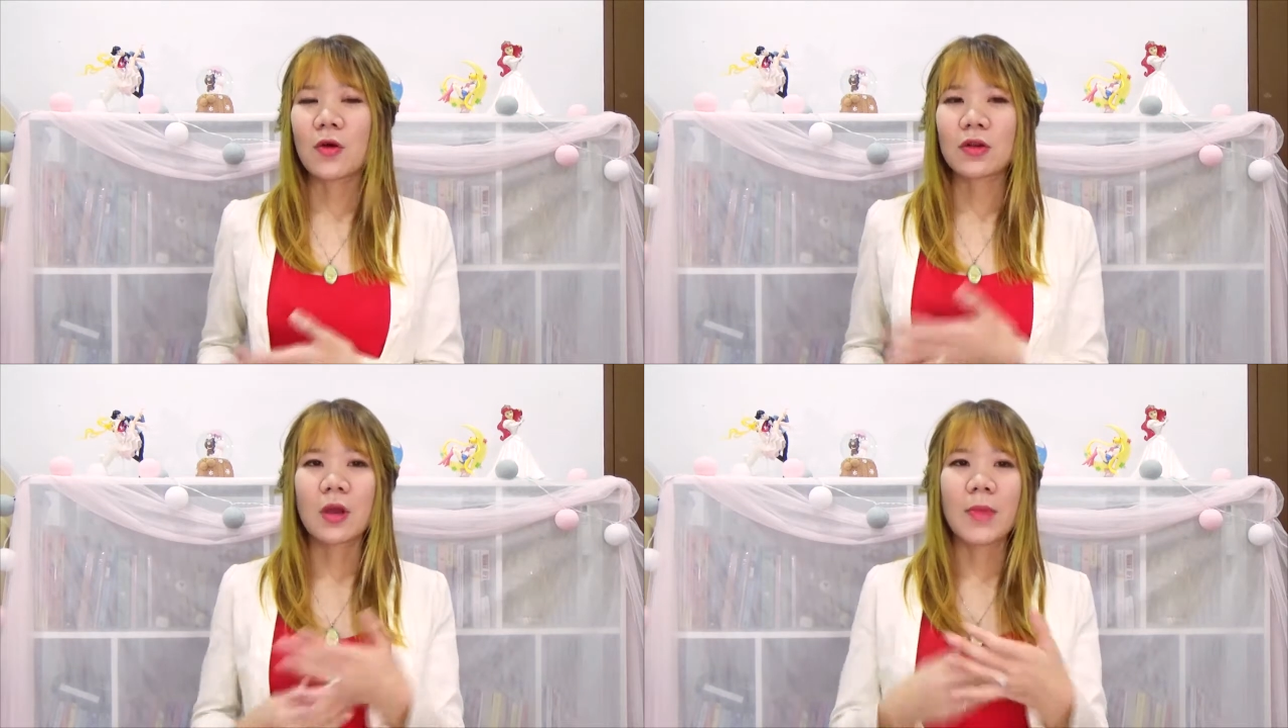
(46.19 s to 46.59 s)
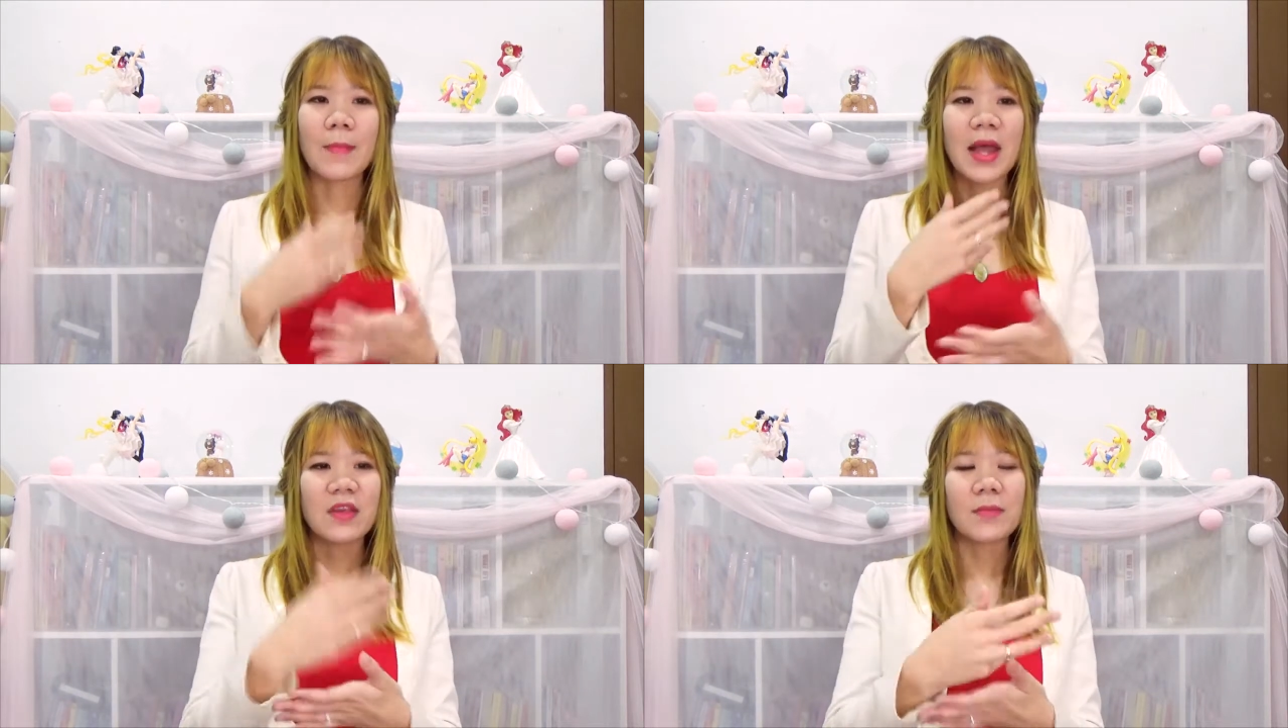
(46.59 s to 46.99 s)
คนก็แบบ
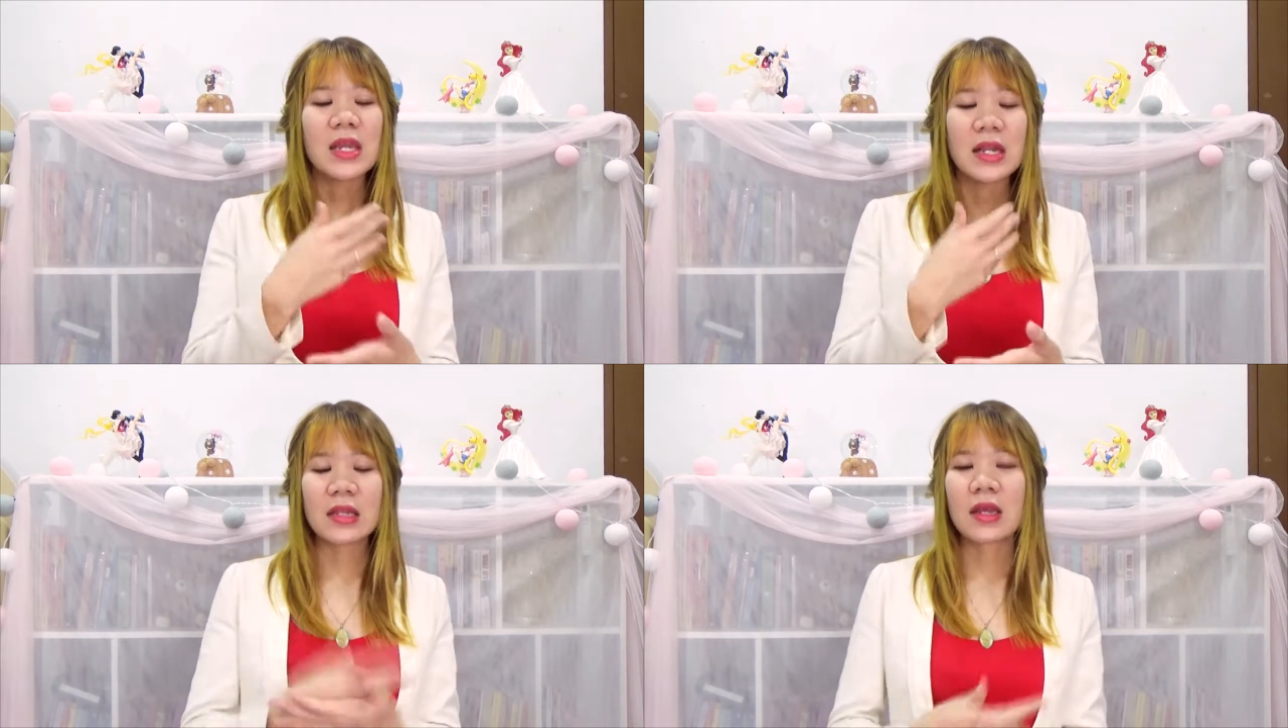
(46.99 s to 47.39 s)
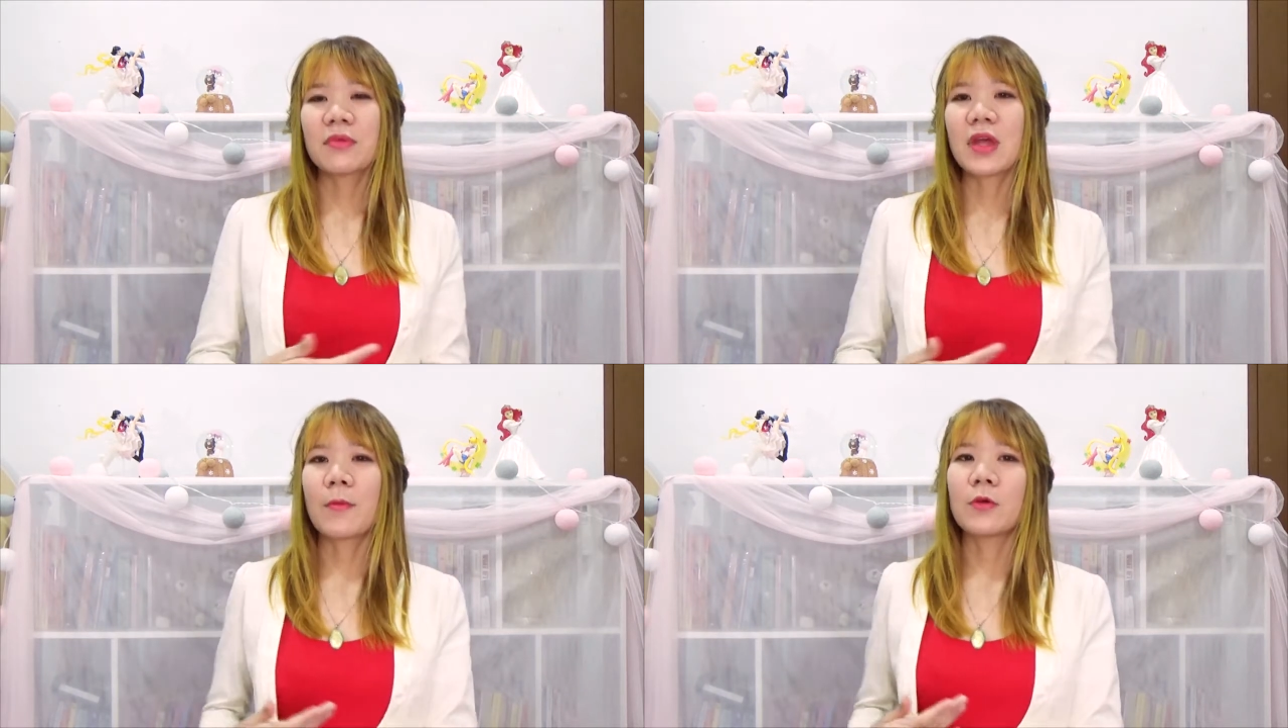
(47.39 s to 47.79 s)
อาจจะมีลิสต์
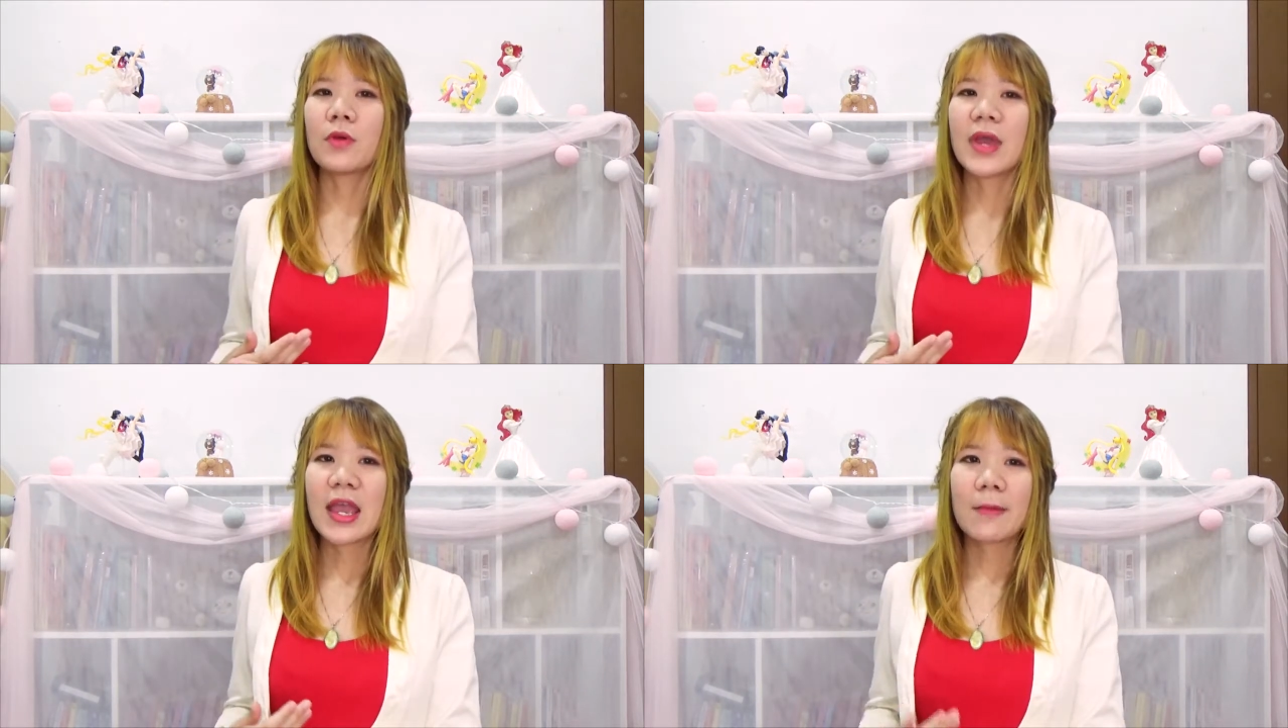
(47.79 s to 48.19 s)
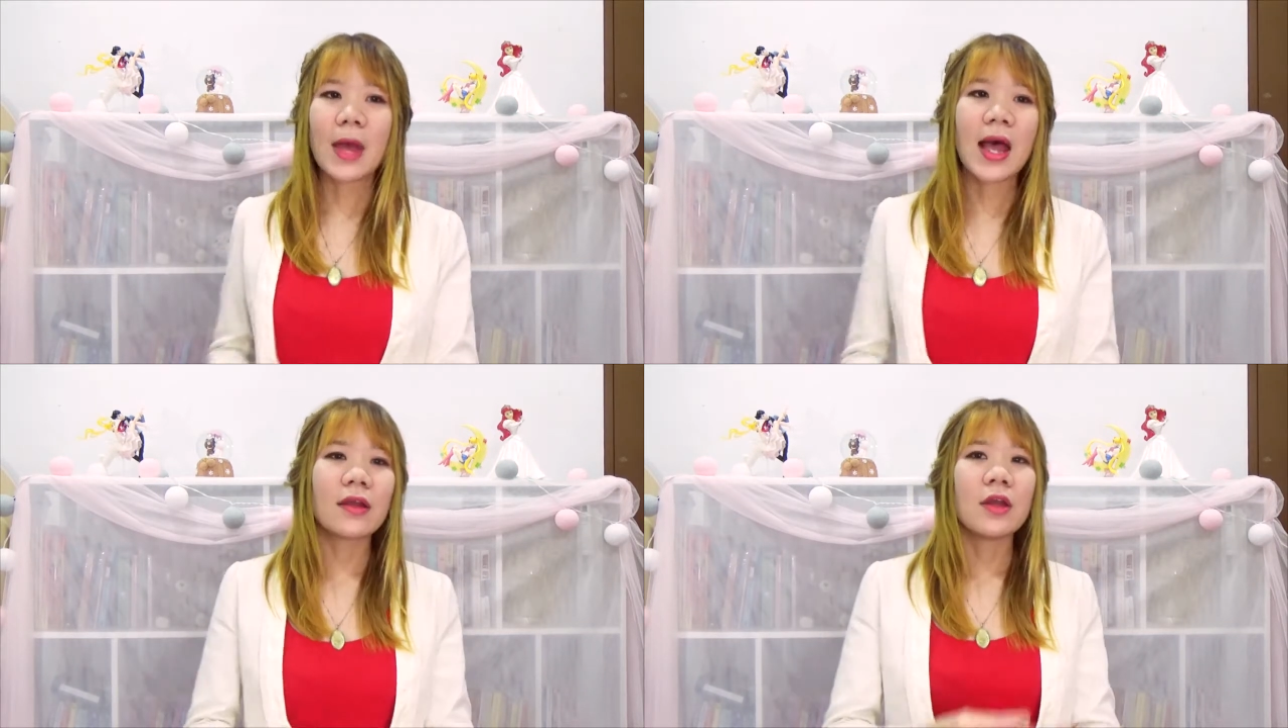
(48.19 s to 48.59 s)
คำศัพท์ของตัวเอง
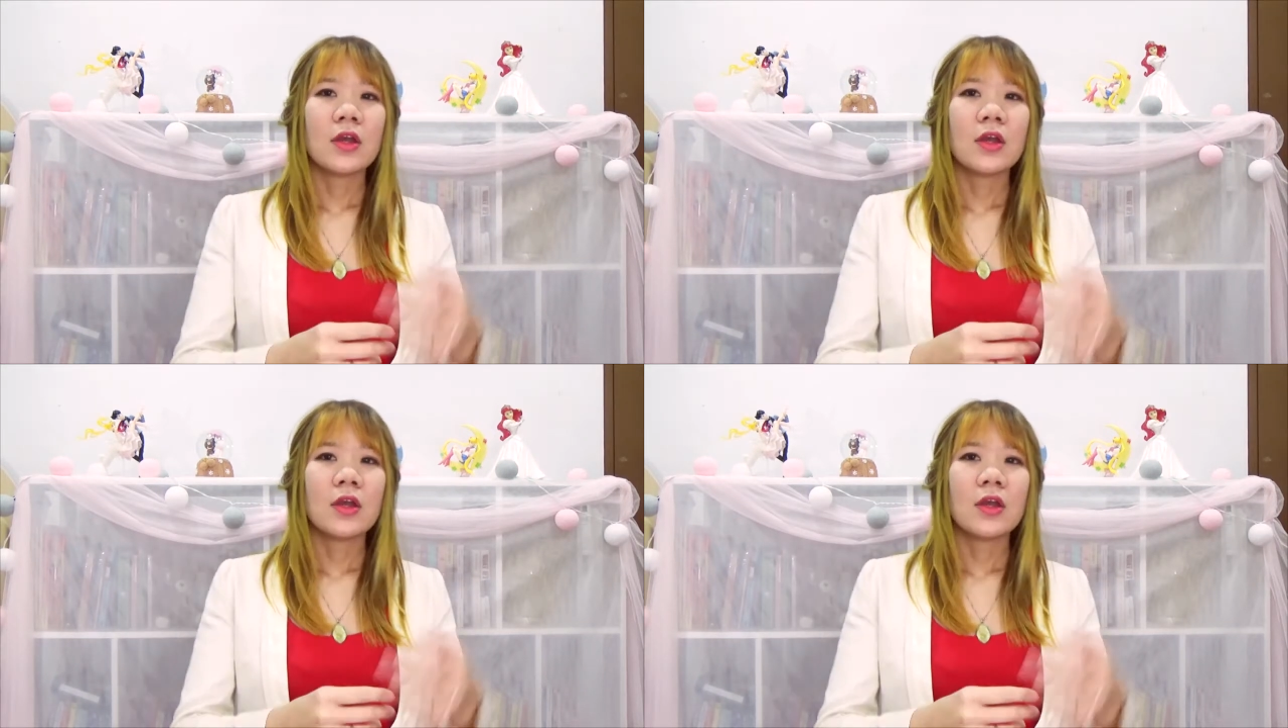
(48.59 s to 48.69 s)
บ้าง